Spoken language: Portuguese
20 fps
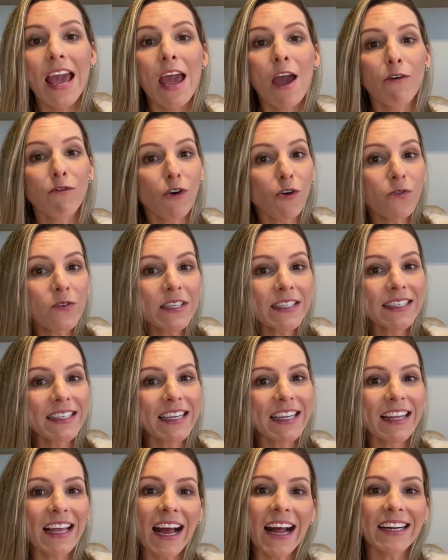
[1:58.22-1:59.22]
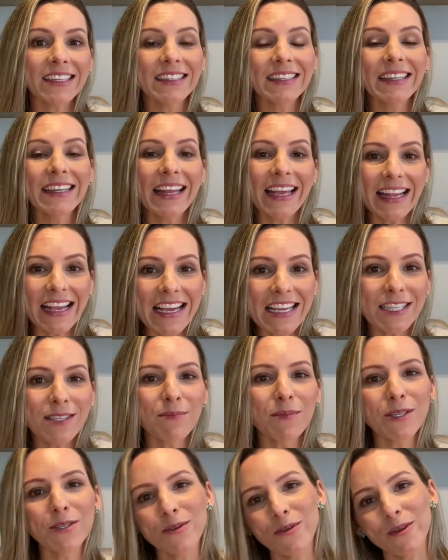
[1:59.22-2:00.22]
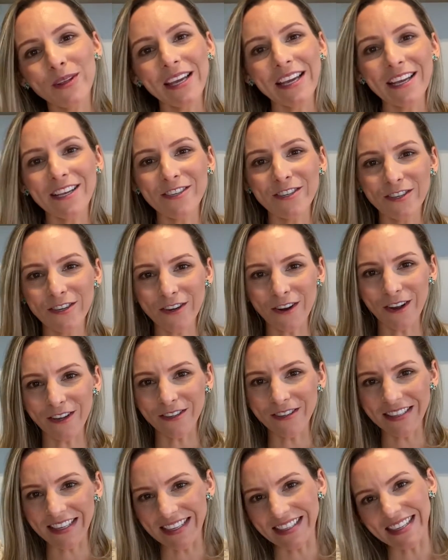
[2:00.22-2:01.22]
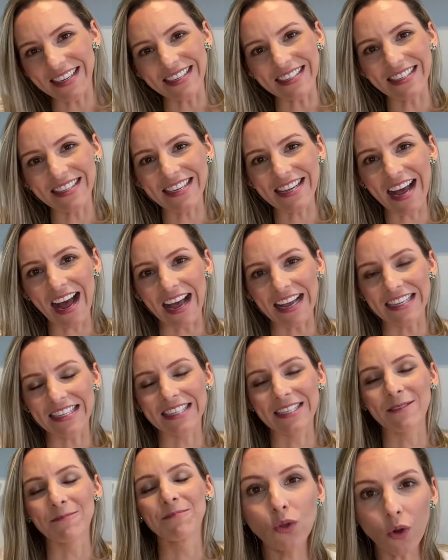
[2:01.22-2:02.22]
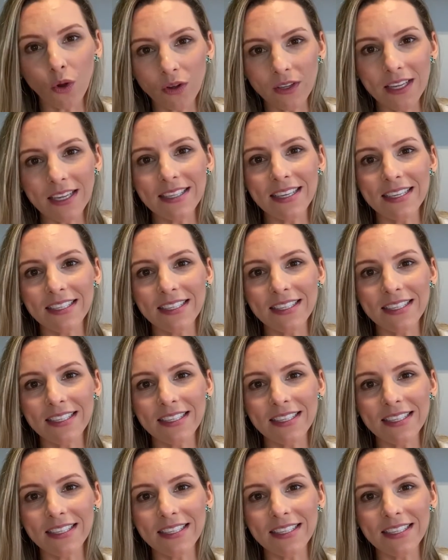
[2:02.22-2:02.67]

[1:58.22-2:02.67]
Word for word: eu vou ensinar três misturinhas de óleos essenciais. Todas